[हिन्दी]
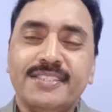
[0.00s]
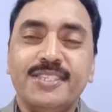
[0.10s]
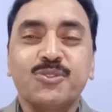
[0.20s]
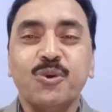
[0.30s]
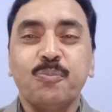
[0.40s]

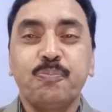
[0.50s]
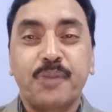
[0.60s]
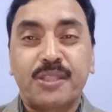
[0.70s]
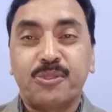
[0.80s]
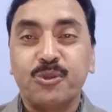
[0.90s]
जिसको
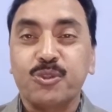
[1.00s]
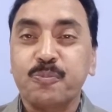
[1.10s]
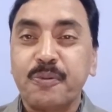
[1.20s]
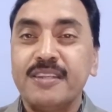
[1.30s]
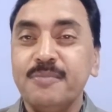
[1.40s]

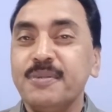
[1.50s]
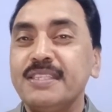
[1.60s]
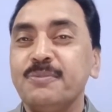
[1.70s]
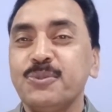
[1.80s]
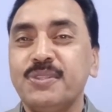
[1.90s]
प्रत्युत्पन्न
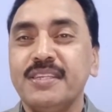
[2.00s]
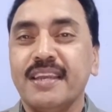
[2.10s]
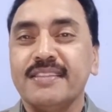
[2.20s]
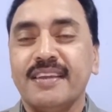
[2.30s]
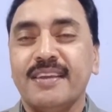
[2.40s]
मती बुद्धि
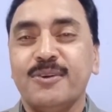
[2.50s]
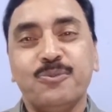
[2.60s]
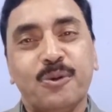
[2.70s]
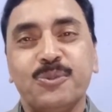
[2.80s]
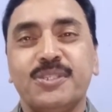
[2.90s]
कहते हैं
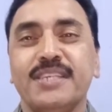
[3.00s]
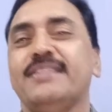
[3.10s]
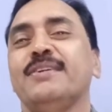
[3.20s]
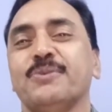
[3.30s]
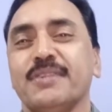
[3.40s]
वो मुझे
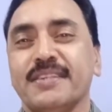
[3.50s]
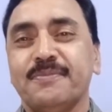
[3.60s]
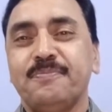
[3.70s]
दी हुई है